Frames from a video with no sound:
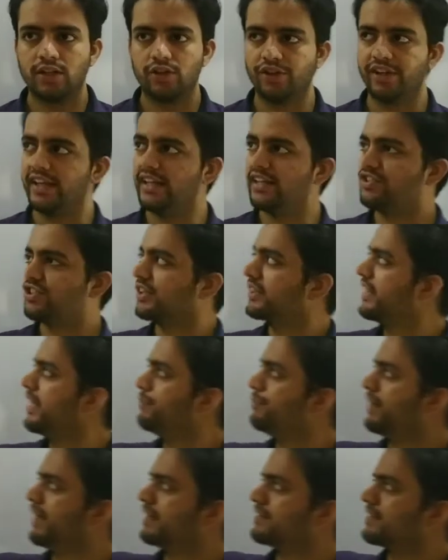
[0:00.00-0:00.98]
क्योंकि ये
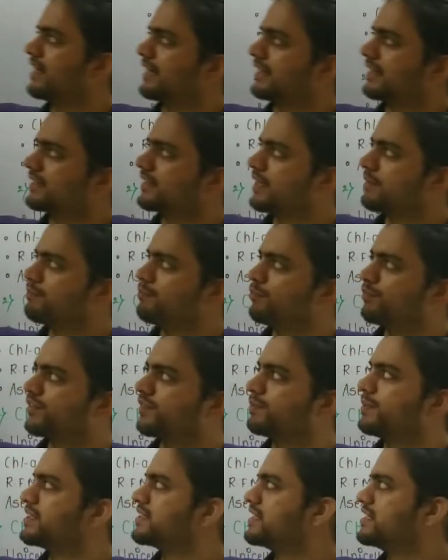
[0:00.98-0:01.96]
जितने है ज़्यादातर
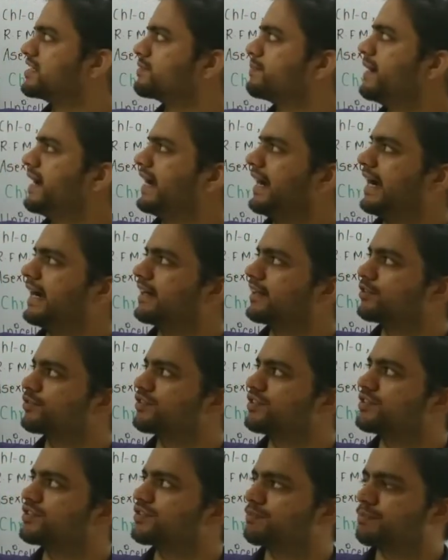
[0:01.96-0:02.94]
स्पीसीज में
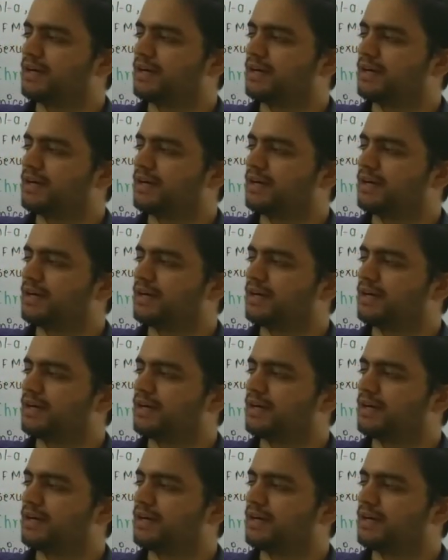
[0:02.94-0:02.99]
हाइड्रोसिस